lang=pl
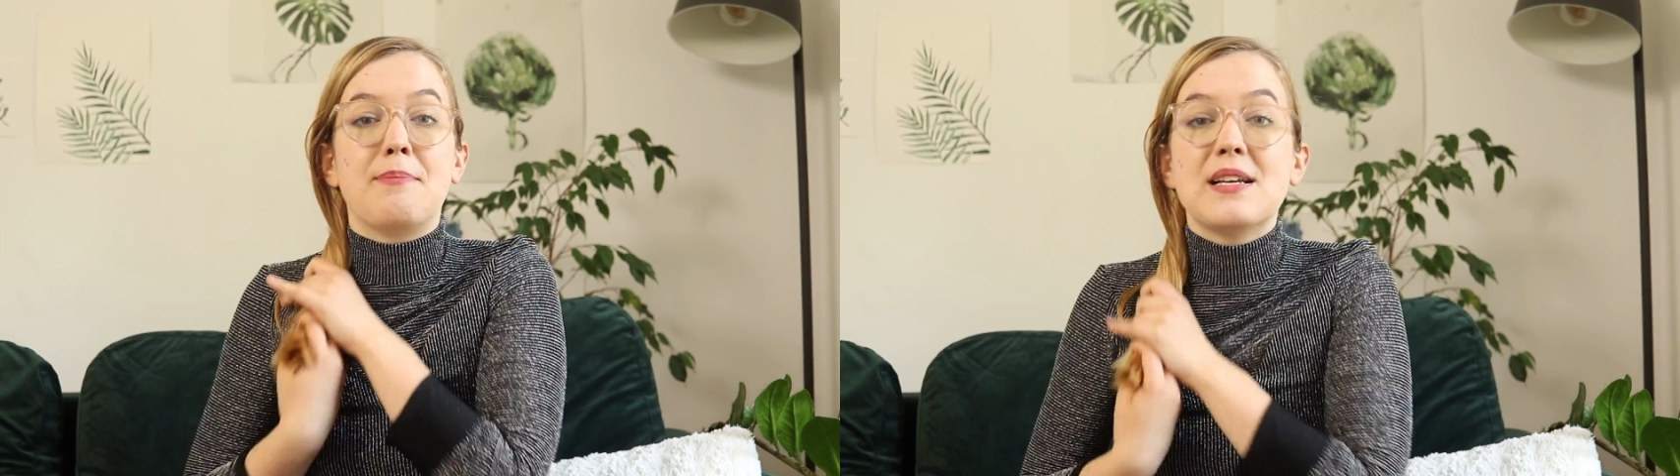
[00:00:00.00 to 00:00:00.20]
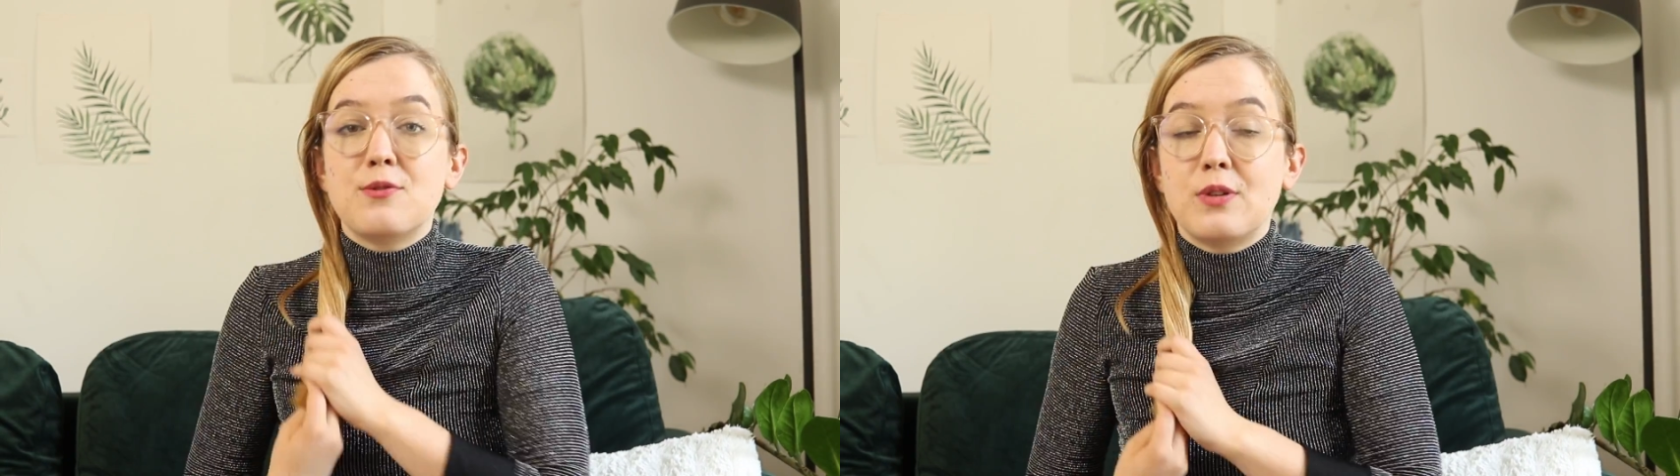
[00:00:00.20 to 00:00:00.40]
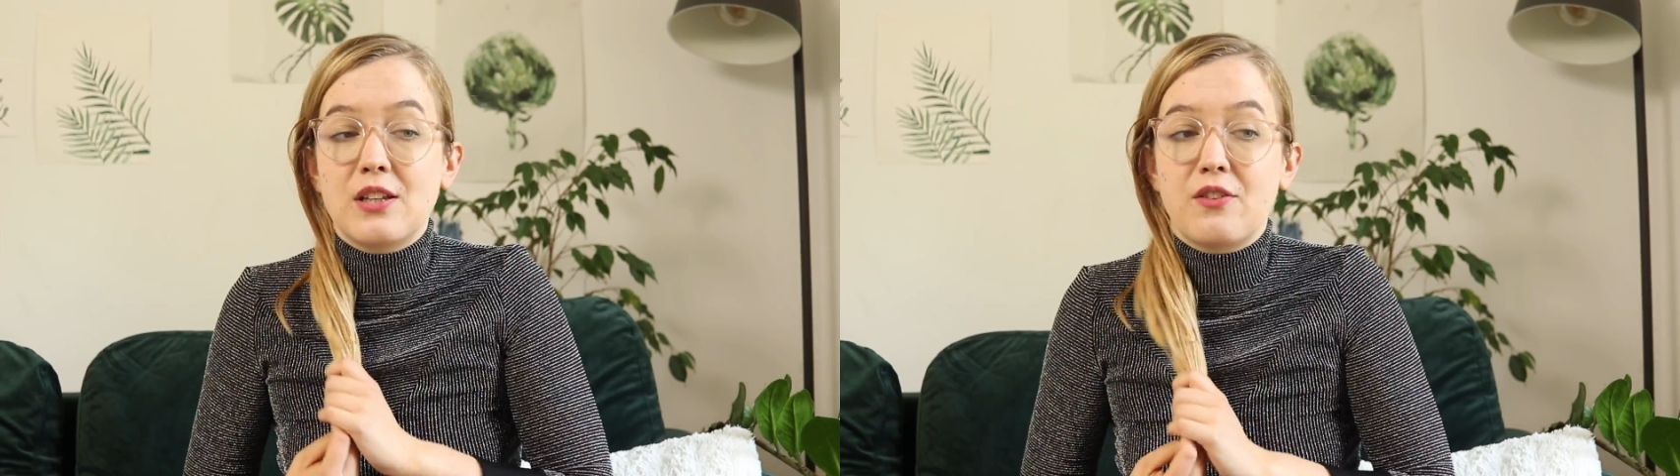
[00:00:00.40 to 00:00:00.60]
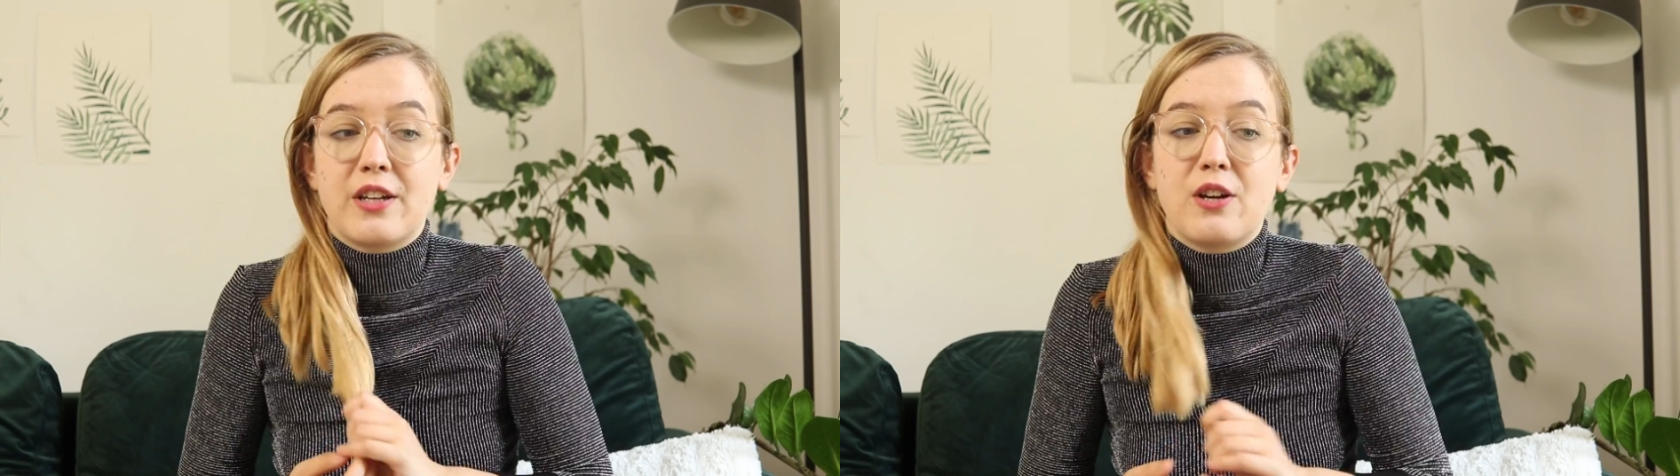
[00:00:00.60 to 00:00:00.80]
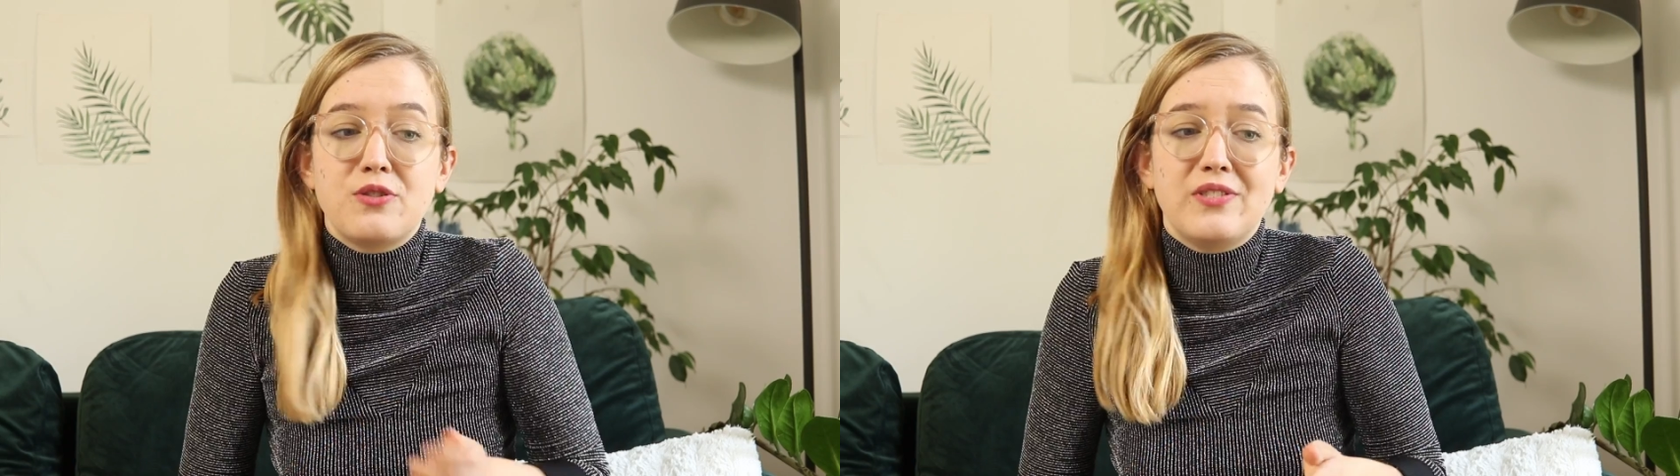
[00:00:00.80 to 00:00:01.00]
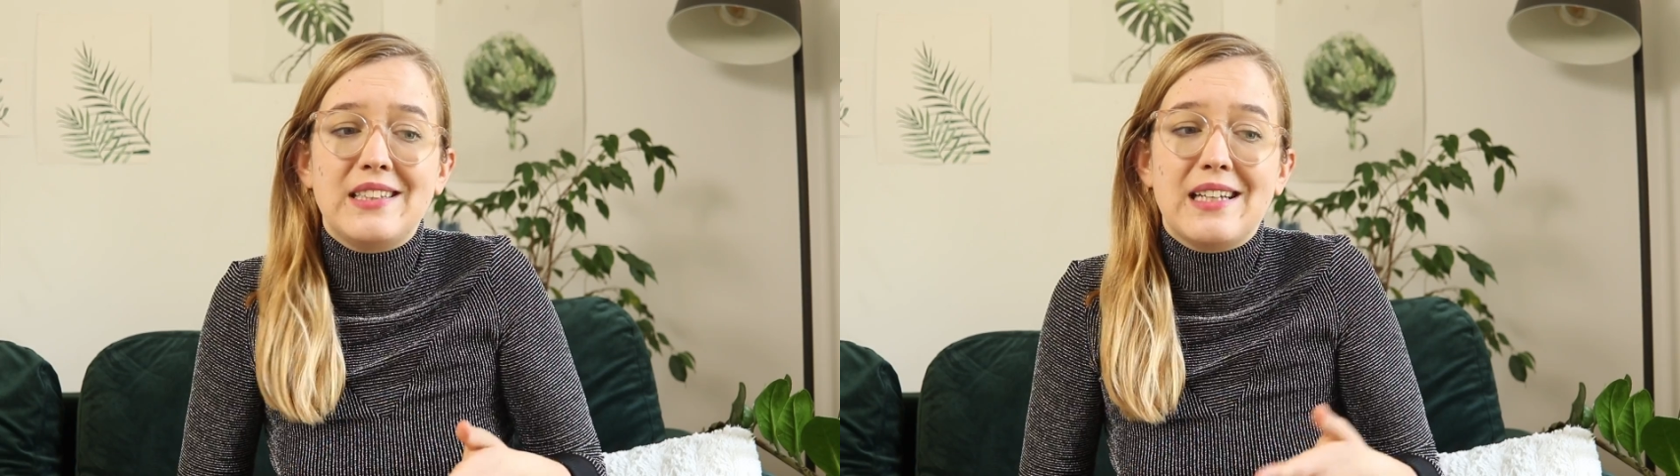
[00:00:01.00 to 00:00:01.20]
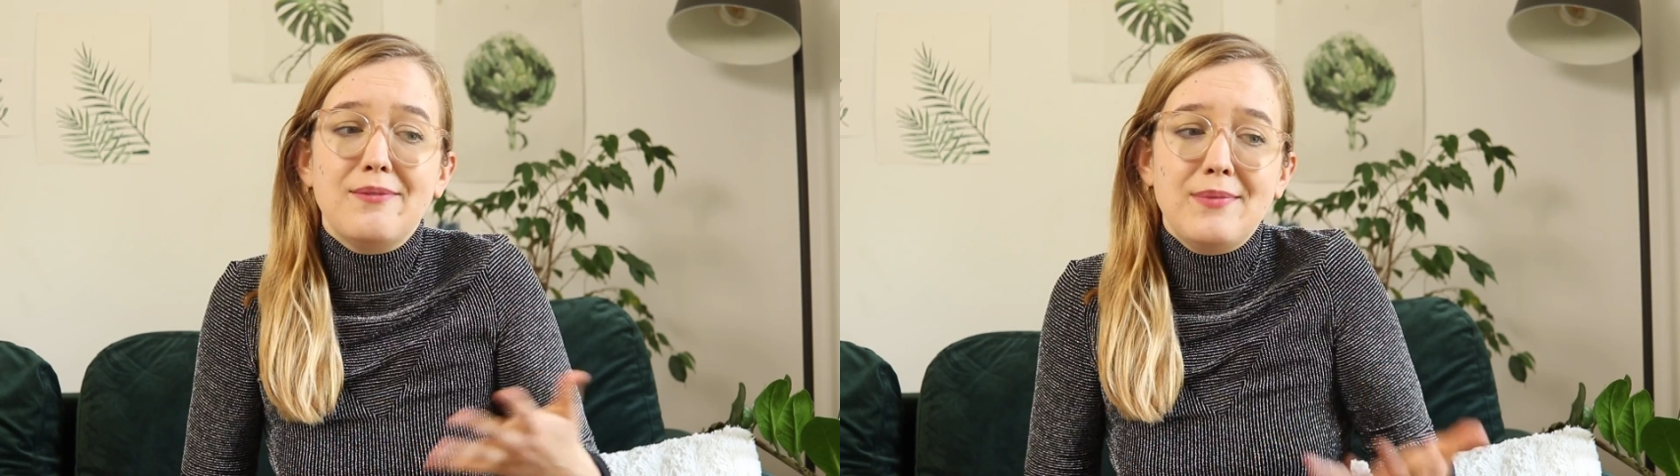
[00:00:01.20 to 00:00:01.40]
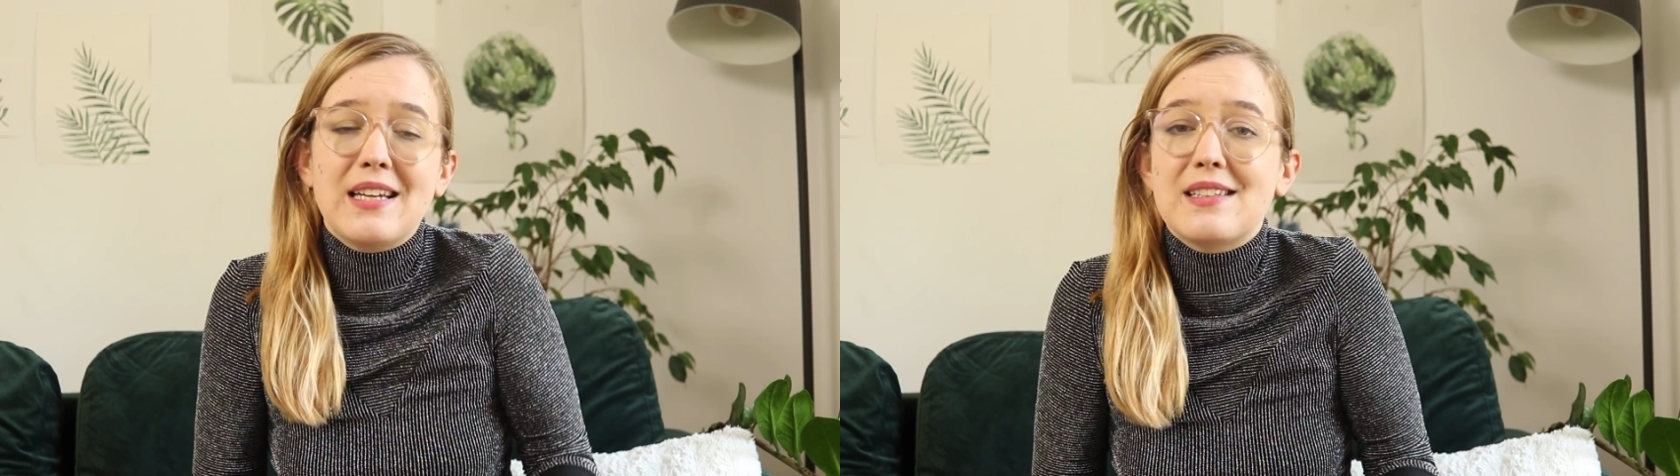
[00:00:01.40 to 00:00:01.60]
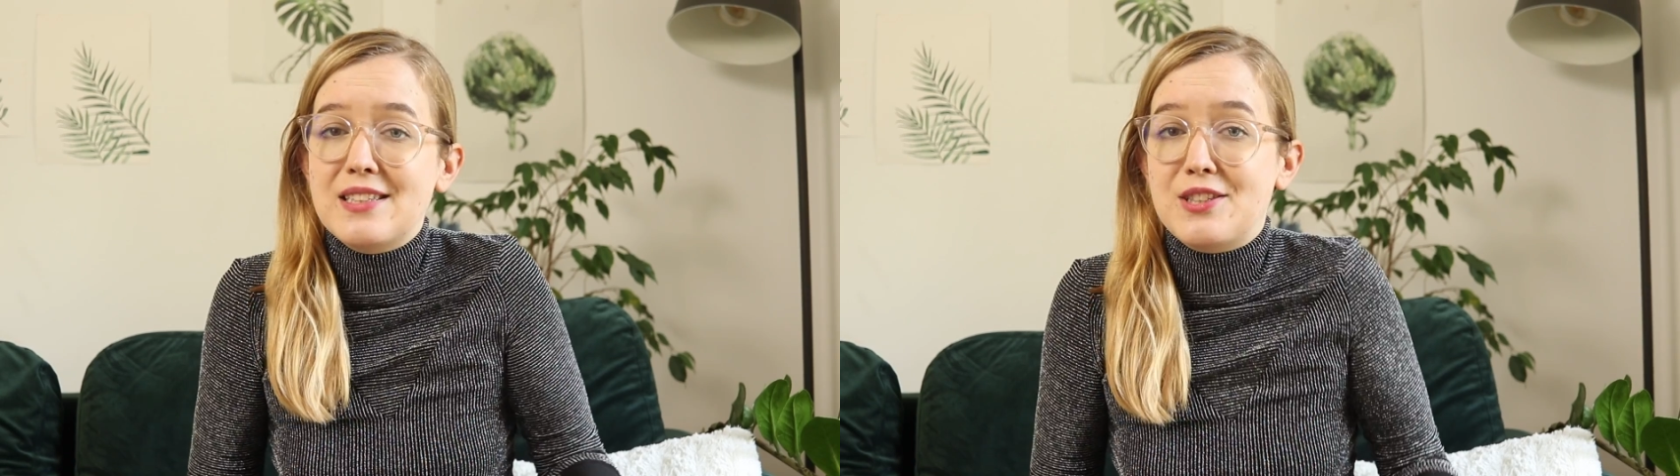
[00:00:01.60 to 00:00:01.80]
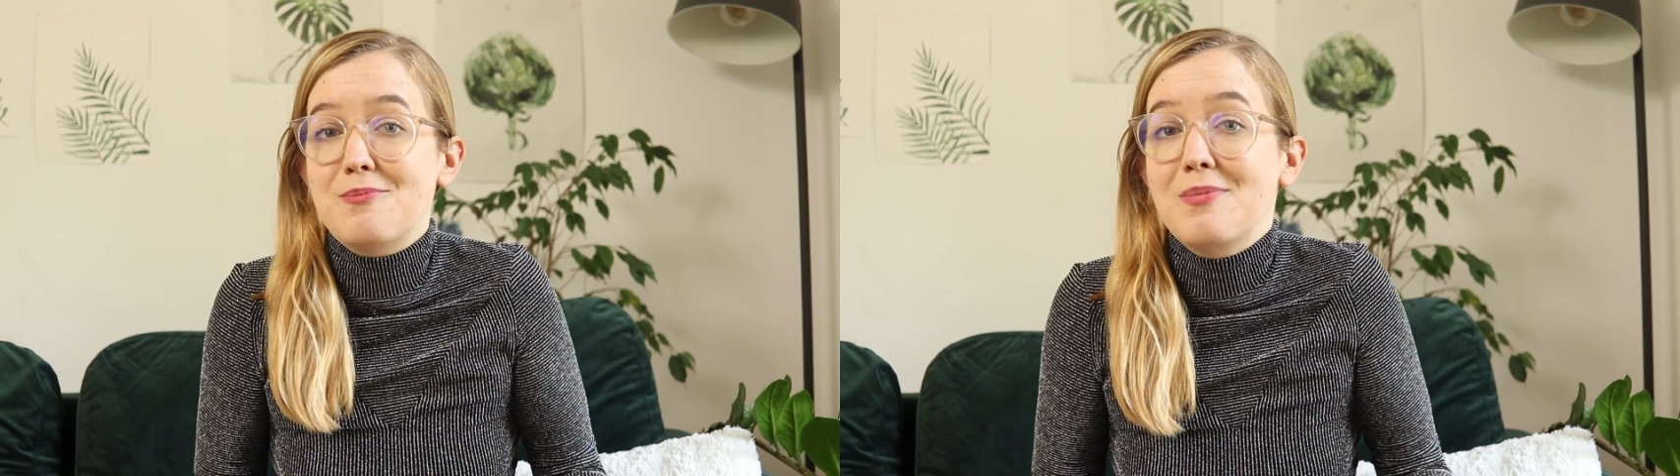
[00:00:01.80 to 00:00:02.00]
bezglutenowej oczywiście nie
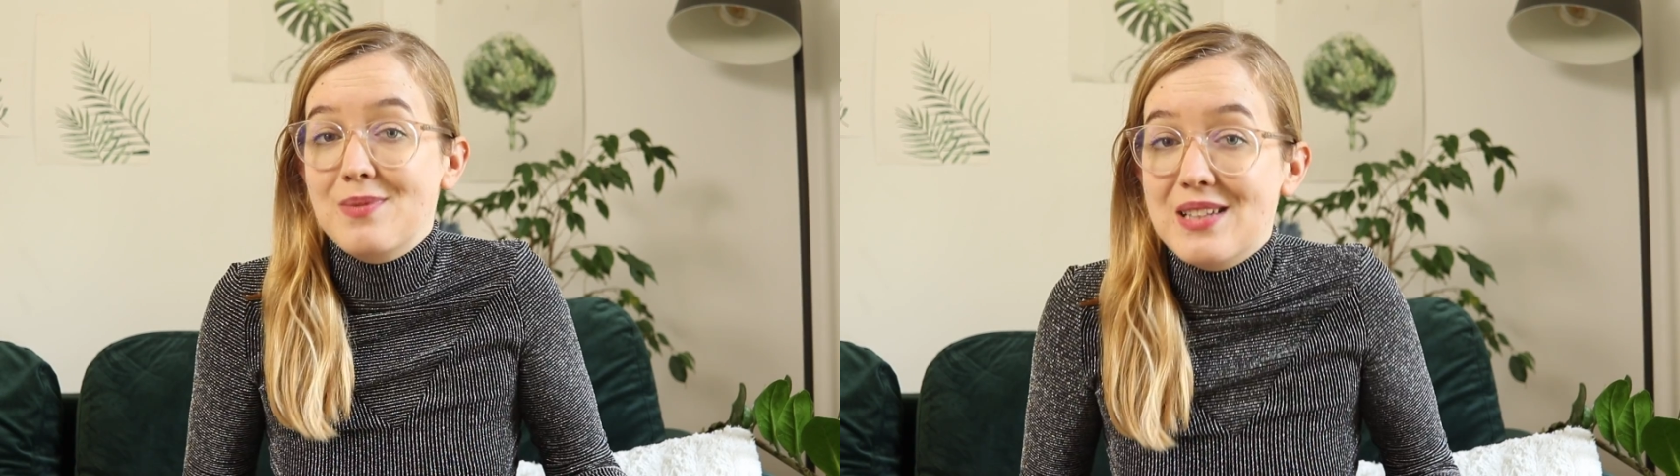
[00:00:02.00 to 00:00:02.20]
jest niczym